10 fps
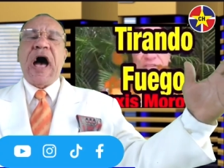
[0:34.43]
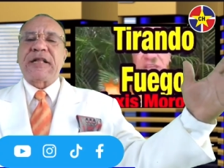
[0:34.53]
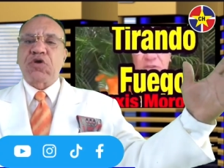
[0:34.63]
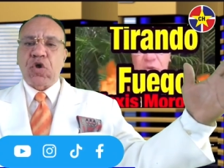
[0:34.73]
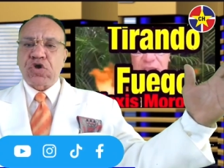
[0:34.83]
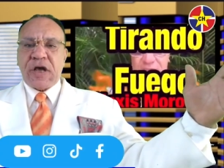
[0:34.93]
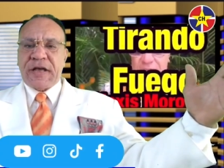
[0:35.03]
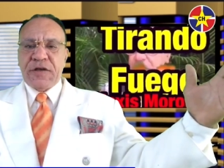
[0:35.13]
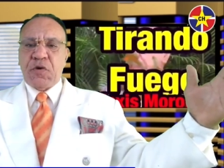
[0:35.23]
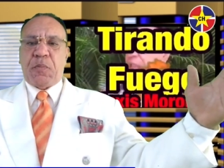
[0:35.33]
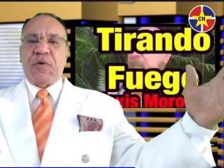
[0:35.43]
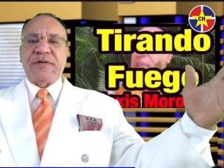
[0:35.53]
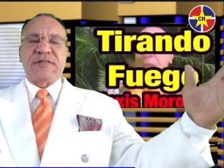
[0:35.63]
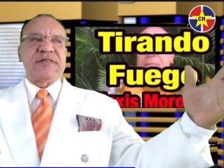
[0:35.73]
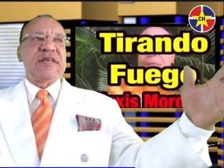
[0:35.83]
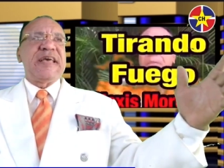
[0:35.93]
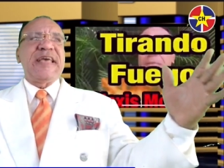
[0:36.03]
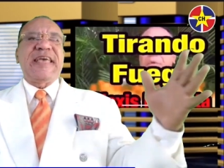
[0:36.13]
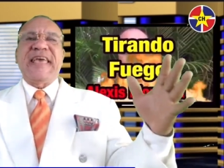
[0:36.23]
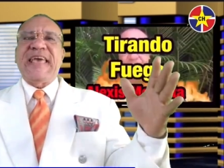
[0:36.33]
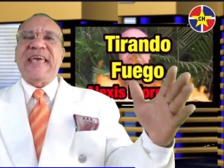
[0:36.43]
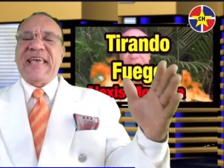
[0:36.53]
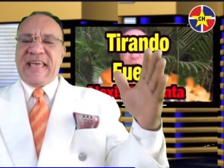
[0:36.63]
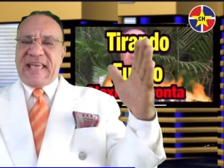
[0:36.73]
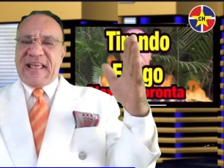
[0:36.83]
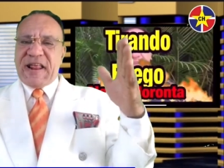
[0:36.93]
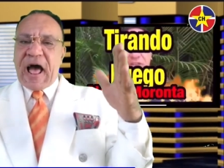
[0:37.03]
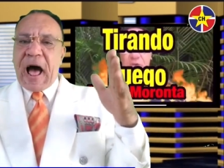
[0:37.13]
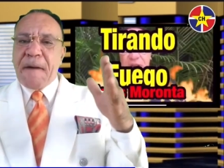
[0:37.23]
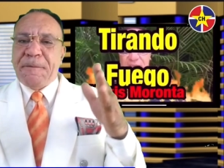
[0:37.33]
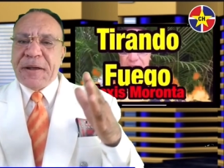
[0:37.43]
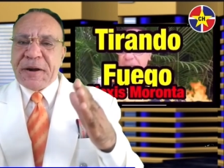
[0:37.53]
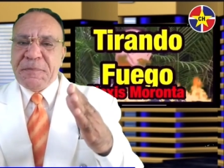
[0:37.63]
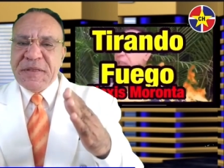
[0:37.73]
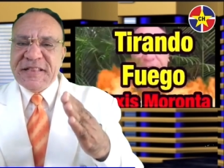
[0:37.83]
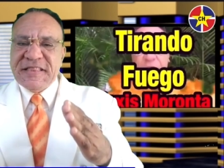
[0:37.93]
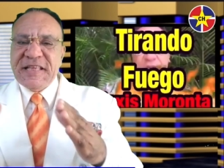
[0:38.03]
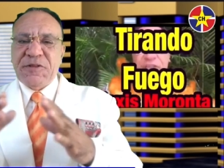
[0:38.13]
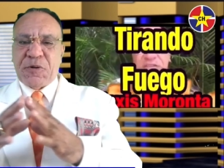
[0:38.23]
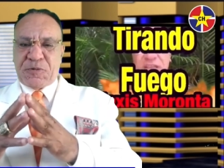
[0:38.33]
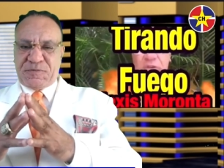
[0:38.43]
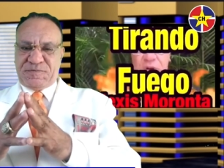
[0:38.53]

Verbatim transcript: a todos aquellos pues que ha permitido